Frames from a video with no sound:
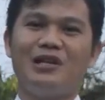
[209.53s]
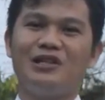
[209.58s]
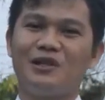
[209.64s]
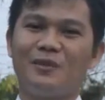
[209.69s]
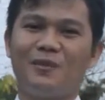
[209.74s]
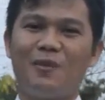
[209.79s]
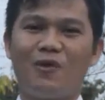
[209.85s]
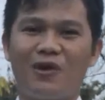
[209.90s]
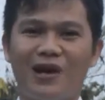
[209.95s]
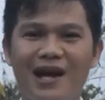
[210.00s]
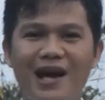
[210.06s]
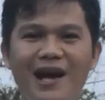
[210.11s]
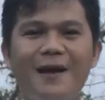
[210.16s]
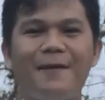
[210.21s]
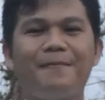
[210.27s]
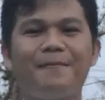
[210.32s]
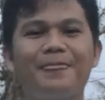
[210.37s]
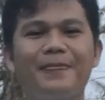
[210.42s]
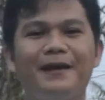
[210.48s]

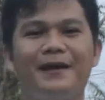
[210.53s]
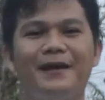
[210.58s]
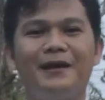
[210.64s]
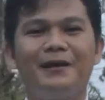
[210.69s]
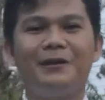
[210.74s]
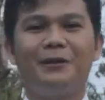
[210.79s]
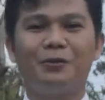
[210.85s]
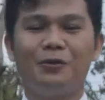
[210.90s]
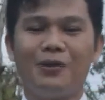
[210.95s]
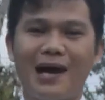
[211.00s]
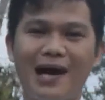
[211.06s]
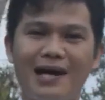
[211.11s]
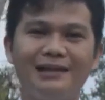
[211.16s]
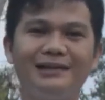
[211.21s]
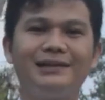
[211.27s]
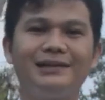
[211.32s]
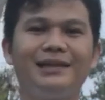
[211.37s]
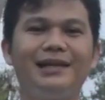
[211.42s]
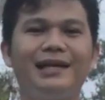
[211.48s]
Semoga
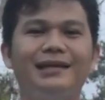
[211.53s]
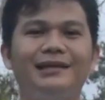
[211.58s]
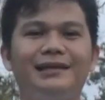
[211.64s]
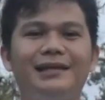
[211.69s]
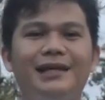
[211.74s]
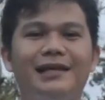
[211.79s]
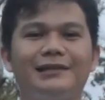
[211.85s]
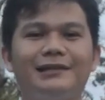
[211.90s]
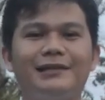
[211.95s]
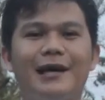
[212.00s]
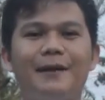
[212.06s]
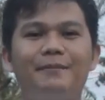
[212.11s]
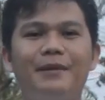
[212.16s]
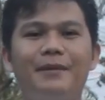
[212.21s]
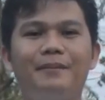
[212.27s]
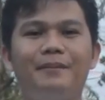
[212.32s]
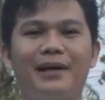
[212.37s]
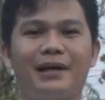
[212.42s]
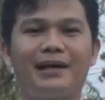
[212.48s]
Tuhan senantiasa
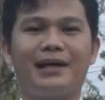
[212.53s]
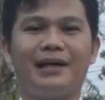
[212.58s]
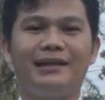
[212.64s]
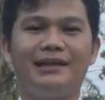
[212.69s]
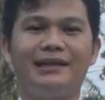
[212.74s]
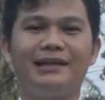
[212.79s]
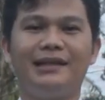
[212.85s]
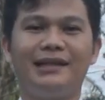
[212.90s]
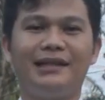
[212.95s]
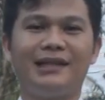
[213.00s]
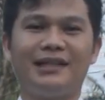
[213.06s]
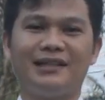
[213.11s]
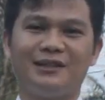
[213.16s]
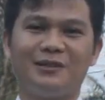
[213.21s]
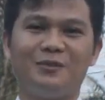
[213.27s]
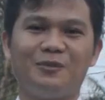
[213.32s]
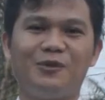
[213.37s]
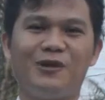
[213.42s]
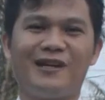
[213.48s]
memberkati kita
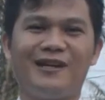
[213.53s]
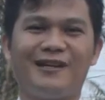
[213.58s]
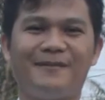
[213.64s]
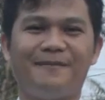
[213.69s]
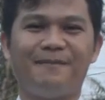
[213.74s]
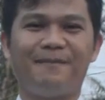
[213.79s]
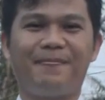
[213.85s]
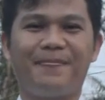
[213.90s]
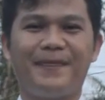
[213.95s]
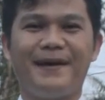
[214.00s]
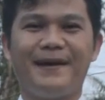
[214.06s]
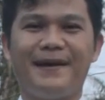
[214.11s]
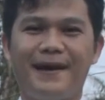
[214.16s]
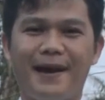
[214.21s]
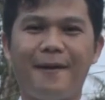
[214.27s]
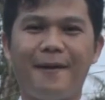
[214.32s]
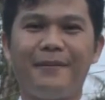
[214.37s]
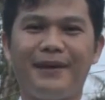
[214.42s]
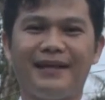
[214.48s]
semua.
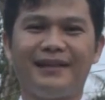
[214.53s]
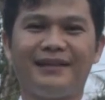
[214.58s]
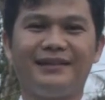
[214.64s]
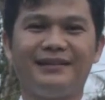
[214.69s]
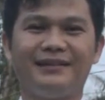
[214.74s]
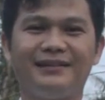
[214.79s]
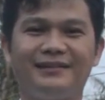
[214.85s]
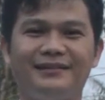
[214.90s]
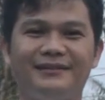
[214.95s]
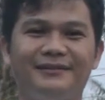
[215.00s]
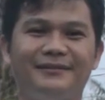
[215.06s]
Amin.